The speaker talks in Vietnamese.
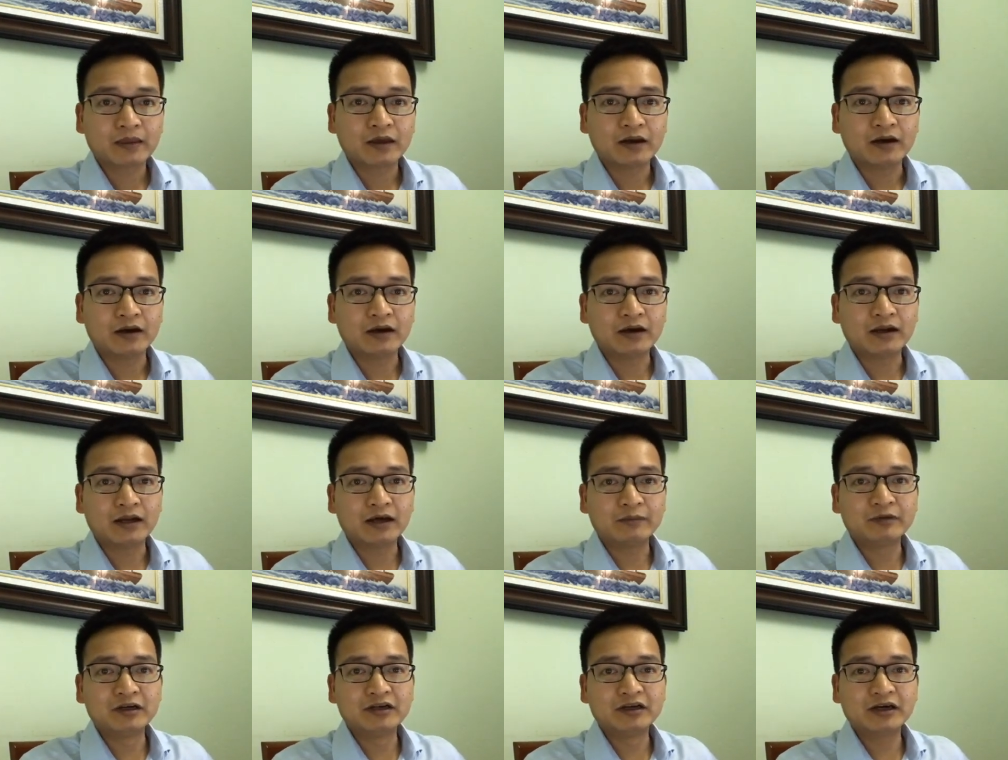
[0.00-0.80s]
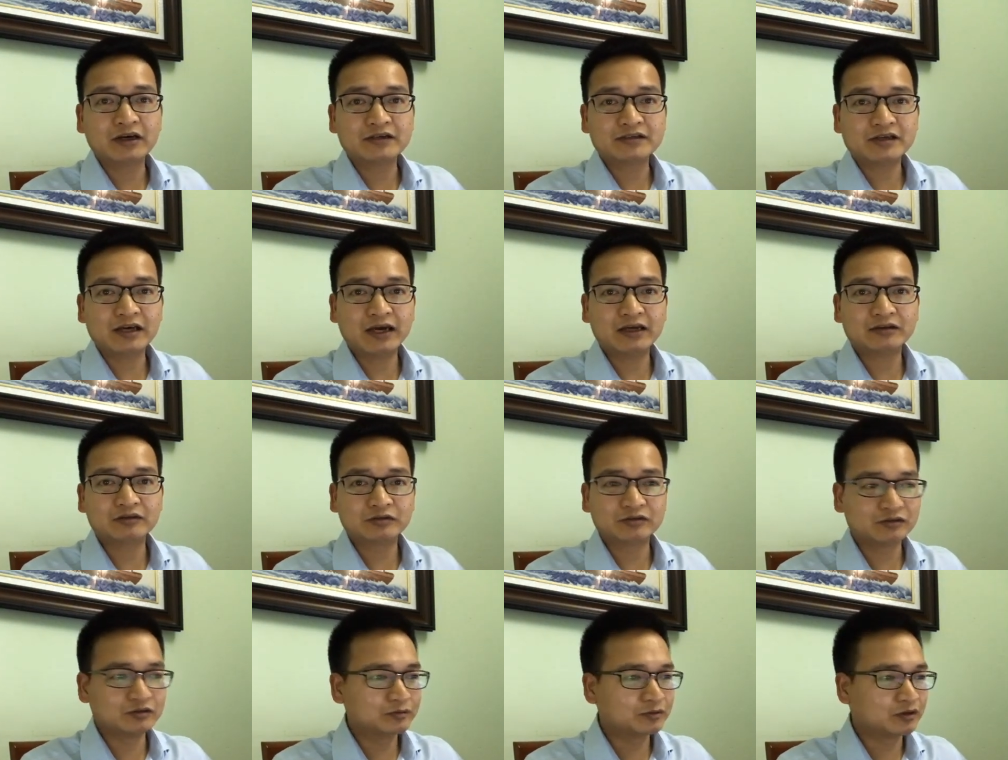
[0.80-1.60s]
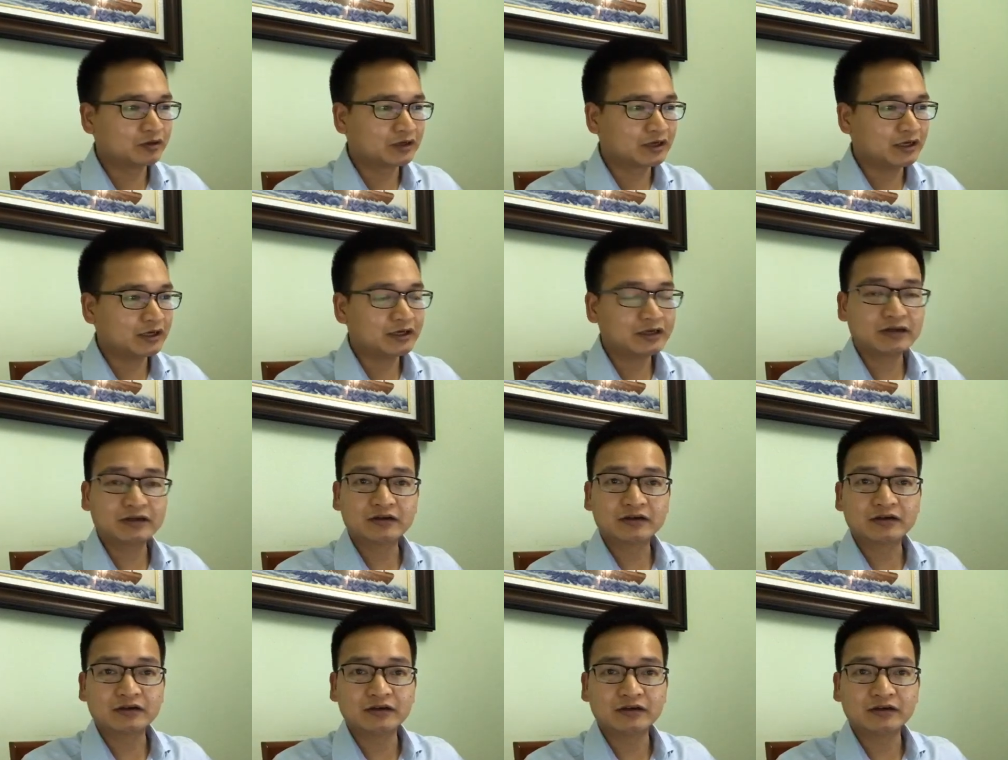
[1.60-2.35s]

à, làm ơn xe à, giúp, giúp tôi cái